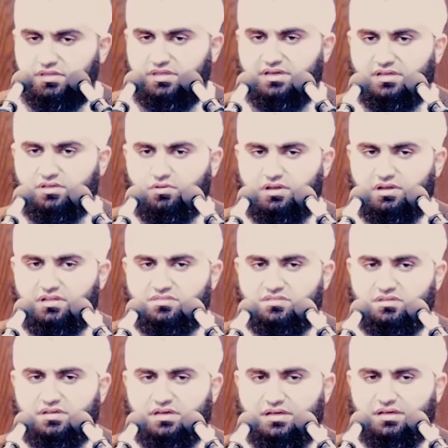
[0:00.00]
يا أيها
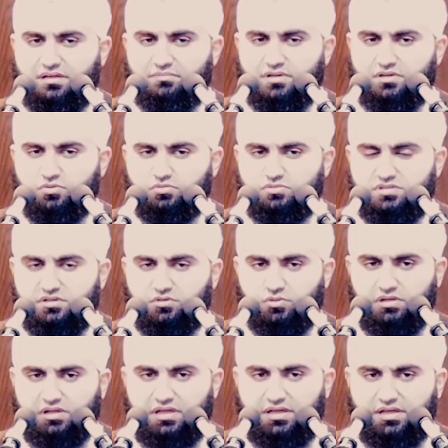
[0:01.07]
الذين آمنوا
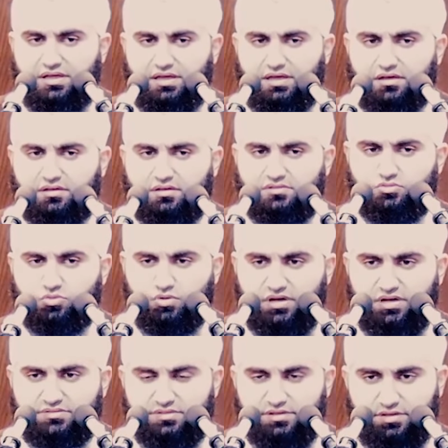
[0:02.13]
اتقوا الله حق
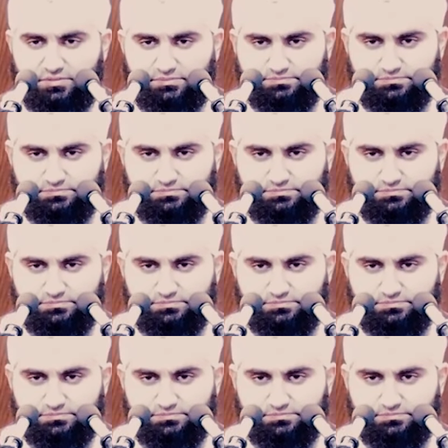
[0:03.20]
تقاته